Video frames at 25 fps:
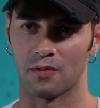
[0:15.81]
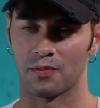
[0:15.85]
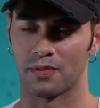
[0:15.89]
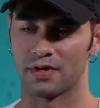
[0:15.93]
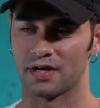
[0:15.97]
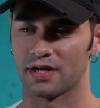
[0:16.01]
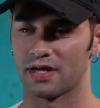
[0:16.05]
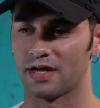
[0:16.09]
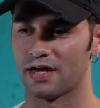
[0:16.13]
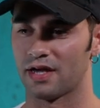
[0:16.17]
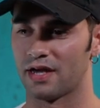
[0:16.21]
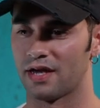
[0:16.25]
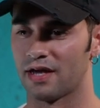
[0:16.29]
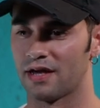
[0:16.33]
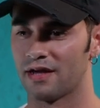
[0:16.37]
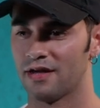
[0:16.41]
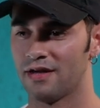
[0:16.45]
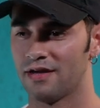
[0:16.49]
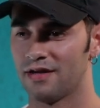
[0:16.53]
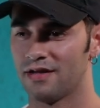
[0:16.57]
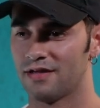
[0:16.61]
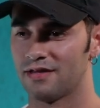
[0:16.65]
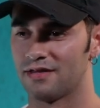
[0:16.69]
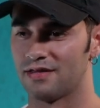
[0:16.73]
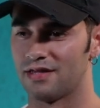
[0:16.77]
Perché
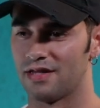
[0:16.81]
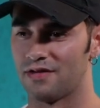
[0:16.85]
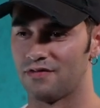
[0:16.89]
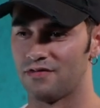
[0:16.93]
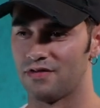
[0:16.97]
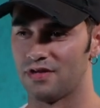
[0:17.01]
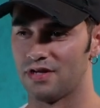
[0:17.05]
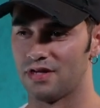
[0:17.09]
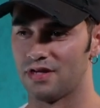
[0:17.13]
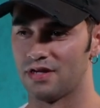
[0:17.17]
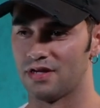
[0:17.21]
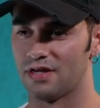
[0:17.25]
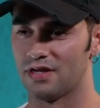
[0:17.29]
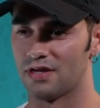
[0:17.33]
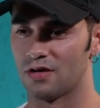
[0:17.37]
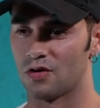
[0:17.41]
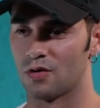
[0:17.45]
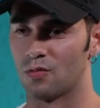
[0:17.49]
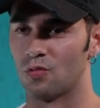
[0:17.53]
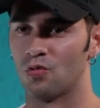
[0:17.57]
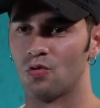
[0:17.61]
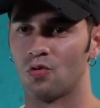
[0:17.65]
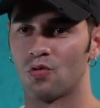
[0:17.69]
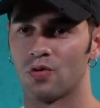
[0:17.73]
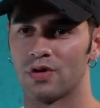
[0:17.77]
devi
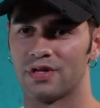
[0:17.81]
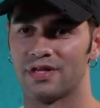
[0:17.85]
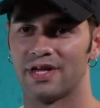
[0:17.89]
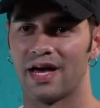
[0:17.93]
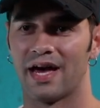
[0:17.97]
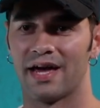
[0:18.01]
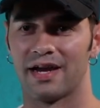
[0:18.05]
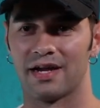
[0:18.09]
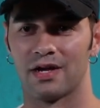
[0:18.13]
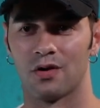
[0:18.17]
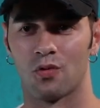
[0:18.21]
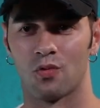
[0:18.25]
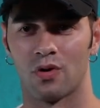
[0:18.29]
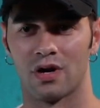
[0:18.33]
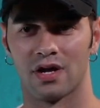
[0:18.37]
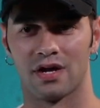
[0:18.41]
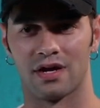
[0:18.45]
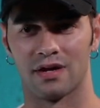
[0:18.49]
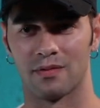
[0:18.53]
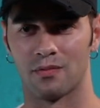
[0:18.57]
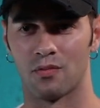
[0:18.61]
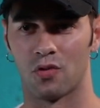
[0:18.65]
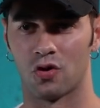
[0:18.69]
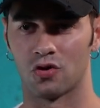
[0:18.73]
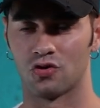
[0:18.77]
comunque dare in
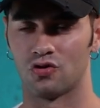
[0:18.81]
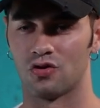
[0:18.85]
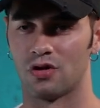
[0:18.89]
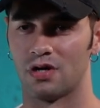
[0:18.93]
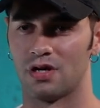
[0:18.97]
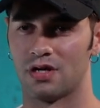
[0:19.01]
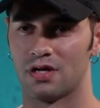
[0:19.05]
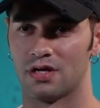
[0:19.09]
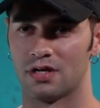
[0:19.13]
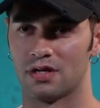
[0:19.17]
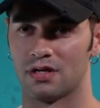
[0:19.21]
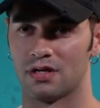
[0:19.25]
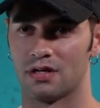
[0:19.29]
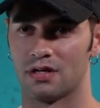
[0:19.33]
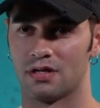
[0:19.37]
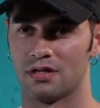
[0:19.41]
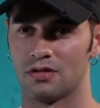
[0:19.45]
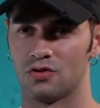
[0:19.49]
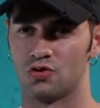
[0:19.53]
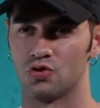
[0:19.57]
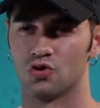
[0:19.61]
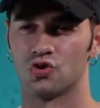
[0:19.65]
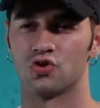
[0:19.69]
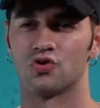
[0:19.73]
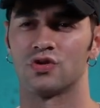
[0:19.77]
qualche modo il, il,
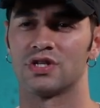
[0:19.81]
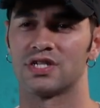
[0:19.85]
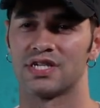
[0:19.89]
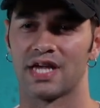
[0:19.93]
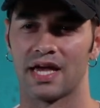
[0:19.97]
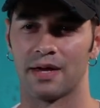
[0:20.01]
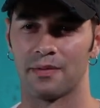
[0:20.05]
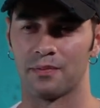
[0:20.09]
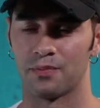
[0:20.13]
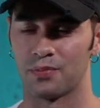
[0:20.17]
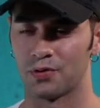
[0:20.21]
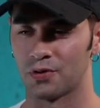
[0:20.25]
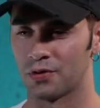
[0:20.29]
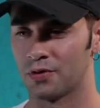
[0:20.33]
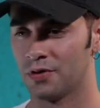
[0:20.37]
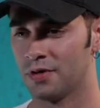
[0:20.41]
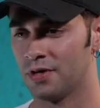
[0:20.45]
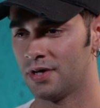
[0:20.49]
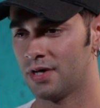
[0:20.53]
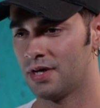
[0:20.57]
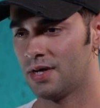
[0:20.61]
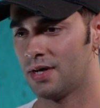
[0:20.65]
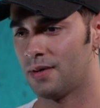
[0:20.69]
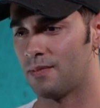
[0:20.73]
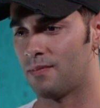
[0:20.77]
giusto esempio,
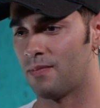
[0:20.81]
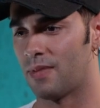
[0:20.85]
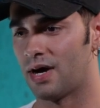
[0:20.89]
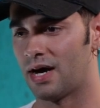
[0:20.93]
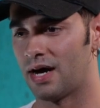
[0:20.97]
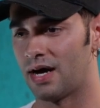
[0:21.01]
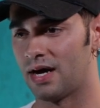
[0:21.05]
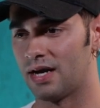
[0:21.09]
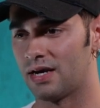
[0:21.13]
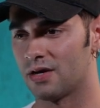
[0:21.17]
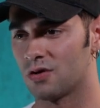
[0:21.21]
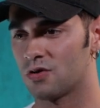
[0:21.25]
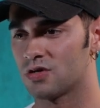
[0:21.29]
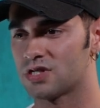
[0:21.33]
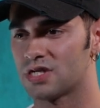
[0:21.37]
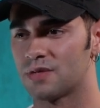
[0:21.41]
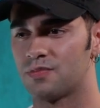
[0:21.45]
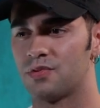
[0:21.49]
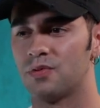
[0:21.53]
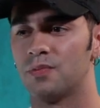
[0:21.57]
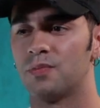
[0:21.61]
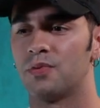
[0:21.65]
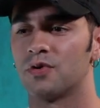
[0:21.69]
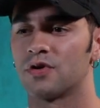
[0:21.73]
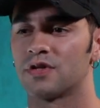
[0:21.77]
ma la cosa
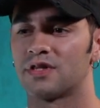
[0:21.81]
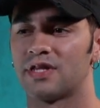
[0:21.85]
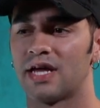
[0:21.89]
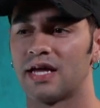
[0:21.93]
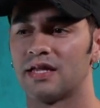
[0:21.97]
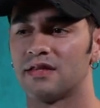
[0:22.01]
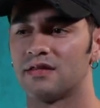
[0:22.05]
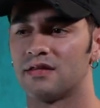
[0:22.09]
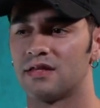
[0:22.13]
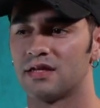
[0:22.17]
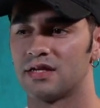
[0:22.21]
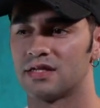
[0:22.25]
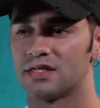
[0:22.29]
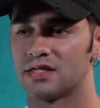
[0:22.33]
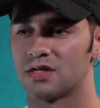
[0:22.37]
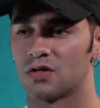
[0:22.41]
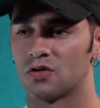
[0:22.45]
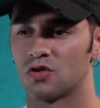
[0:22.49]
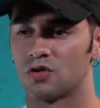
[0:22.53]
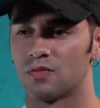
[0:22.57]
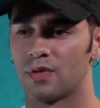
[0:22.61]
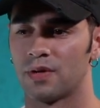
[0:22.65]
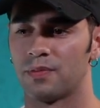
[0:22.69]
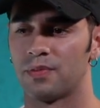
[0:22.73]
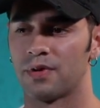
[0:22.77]
più importante
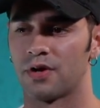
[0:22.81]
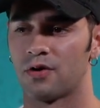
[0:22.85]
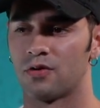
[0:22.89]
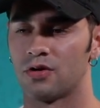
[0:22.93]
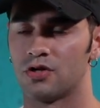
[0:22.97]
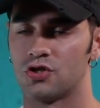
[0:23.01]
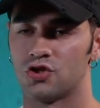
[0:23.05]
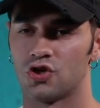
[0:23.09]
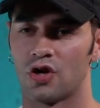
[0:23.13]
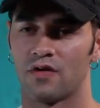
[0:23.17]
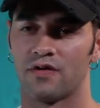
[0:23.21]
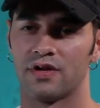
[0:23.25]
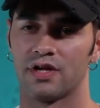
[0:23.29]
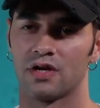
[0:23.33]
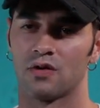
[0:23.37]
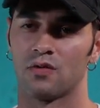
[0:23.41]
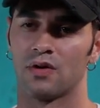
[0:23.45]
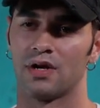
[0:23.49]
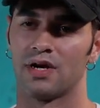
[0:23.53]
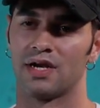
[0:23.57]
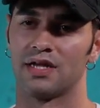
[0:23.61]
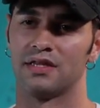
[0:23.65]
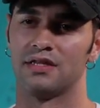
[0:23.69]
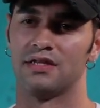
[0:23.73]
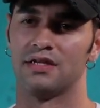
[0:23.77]
secondo me per noi giovani è
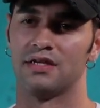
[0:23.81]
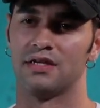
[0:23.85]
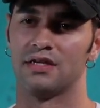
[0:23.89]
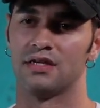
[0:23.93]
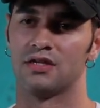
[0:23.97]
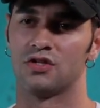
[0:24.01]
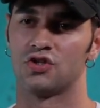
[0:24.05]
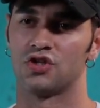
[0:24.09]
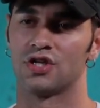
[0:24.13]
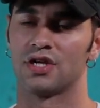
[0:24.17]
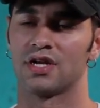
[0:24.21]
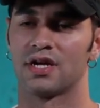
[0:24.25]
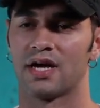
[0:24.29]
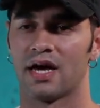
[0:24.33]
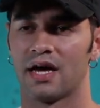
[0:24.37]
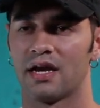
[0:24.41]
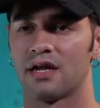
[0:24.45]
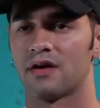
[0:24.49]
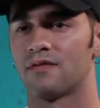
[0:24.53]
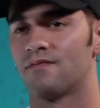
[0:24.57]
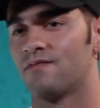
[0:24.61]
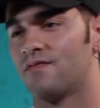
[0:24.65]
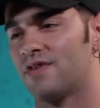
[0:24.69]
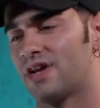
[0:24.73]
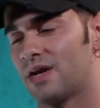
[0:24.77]
quella di
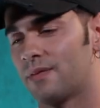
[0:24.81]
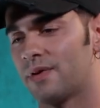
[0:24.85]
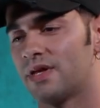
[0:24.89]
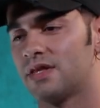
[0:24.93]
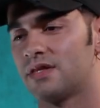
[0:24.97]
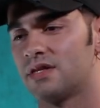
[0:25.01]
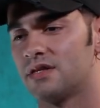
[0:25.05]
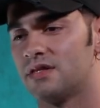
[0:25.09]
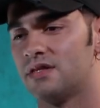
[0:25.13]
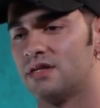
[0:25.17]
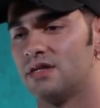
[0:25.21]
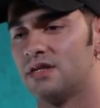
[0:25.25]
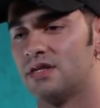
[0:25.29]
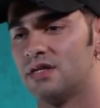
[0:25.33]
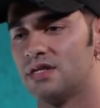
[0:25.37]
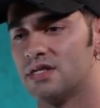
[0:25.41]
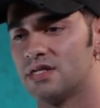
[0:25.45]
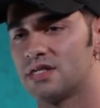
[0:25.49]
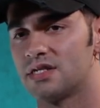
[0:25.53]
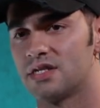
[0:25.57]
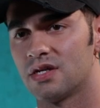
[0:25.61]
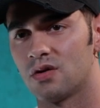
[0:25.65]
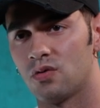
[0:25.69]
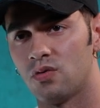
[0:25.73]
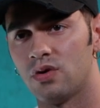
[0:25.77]
cercare veramente di
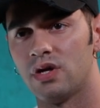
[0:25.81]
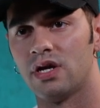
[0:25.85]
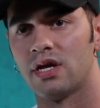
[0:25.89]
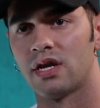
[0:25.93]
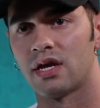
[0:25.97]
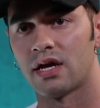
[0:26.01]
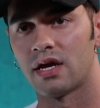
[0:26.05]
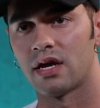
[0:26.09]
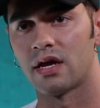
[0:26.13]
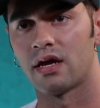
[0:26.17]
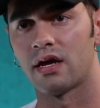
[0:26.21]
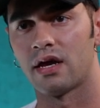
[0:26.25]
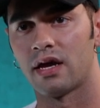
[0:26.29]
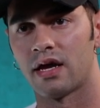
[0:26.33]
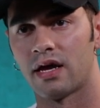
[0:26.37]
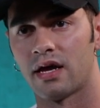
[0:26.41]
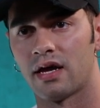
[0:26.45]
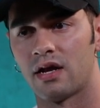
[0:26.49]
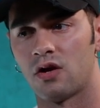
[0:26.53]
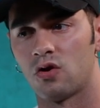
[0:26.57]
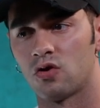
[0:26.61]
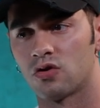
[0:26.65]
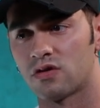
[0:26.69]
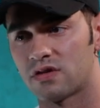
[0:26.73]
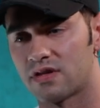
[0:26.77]
inseguire e
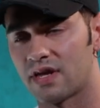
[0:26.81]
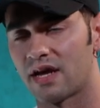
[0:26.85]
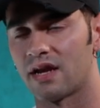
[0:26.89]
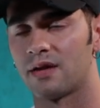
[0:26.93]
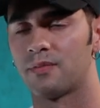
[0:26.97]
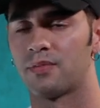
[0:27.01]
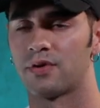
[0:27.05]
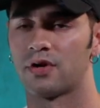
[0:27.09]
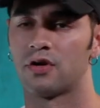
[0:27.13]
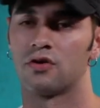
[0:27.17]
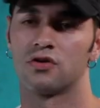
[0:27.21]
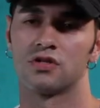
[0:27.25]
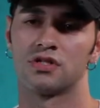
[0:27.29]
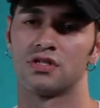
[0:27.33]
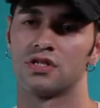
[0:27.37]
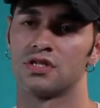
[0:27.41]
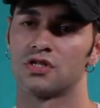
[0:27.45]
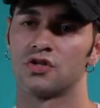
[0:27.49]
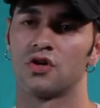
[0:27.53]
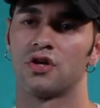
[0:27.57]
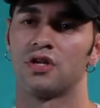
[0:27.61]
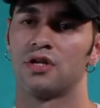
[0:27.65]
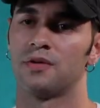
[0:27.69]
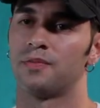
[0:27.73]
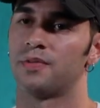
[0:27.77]
lottare per i nostri
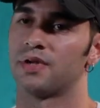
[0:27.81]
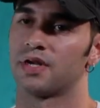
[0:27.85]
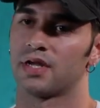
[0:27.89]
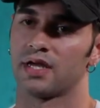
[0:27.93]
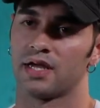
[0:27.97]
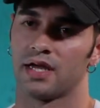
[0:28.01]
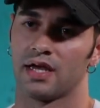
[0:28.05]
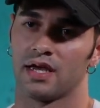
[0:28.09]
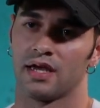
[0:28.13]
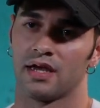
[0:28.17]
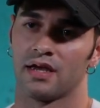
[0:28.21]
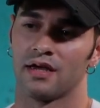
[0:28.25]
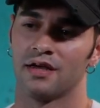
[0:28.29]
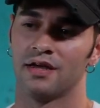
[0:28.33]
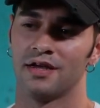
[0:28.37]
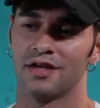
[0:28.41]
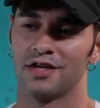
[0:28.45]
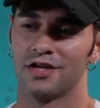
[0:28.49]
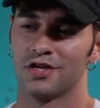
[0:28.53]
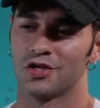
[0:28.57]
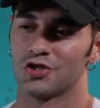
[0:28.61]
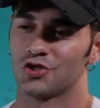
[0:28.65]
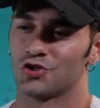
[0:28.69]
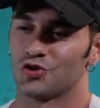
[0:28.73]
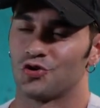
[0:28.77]
sogni perché
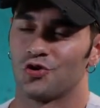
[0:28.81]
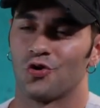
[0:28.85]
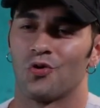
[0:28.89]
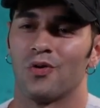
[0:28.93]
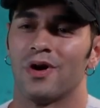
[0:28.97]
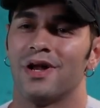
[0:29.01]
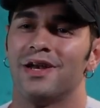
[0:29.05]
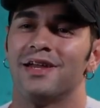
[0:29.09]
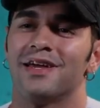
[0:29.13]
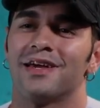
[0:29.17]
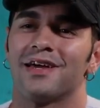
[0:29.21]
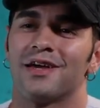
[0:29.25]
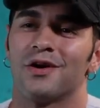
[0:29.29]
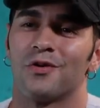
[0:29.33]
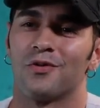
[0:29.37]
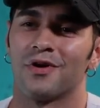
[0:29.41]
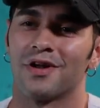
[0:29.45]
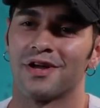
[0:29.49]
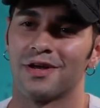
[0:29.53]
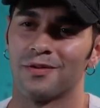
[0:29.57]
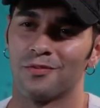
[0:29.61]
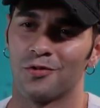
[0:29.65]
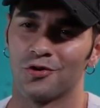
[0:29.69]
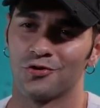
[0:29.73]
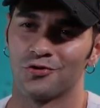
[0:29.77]
sono quelli che in
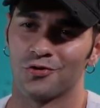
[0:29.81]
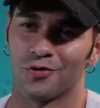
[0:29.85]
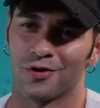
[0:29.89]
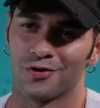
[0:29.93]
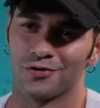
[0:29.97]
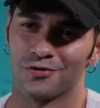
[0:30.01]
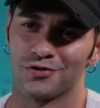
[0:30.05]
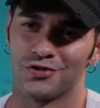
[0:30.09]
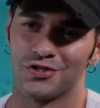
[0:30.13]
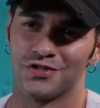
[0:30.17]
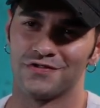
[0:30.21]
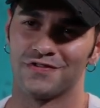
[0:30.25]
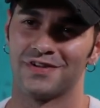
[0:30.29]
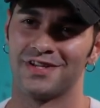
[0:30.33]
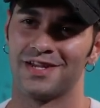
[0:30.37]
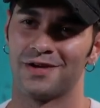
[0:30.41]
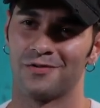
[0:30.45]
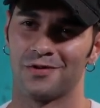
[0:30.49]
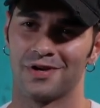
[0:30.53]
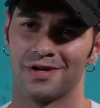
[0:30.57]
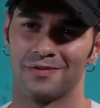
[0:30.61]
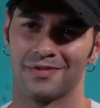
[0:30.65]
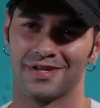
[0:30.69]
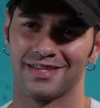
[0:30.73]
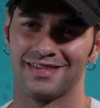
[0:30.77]
qualche modo quando ci
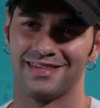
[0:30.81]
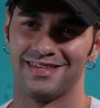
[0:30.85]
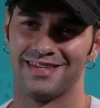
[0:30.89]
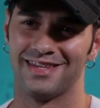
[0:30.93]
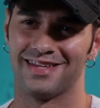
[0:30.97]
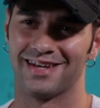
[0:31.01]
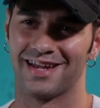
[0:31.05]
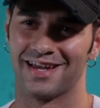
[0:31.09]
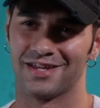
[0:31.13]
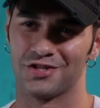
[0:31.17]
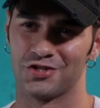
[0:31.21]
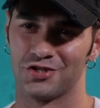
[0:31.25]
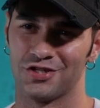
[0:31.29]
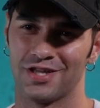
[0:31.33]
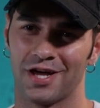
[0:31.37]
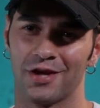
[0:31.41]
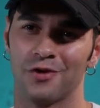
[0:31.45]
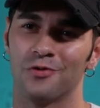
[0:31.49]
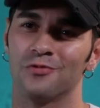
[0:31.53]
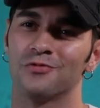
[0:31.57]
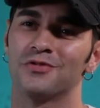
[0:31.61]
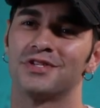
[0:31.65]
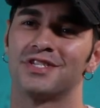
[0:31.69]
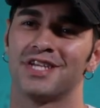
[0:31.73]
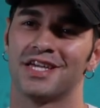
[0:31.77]
svegliamo la mattina ci
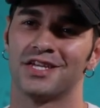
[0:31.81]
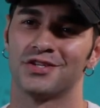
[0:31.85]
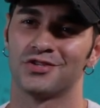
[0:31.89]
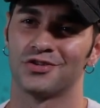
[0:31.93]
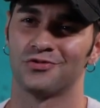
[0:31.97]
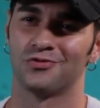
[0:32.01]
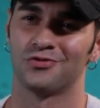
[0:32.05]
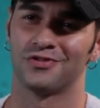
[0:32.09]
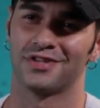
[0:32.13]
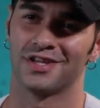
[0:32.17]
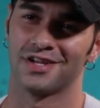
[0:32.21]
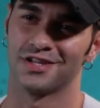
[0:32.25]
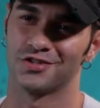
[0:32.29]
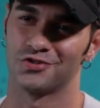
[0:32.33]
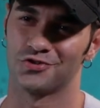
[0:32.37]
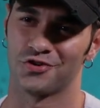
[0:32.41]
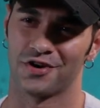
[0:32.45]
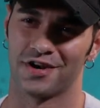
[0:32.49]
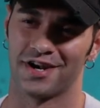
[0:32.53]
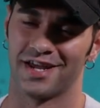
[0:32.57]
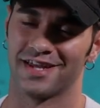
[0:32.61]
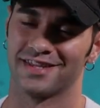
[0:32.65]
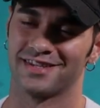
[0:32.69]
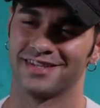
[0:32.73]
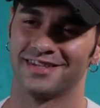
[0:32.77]
danno un senso a tutta la
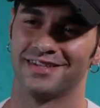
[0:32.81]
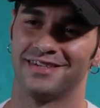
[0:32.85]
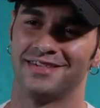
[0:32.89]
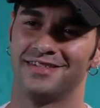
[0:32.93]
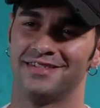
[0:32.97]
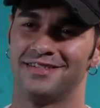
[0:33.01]
giornata.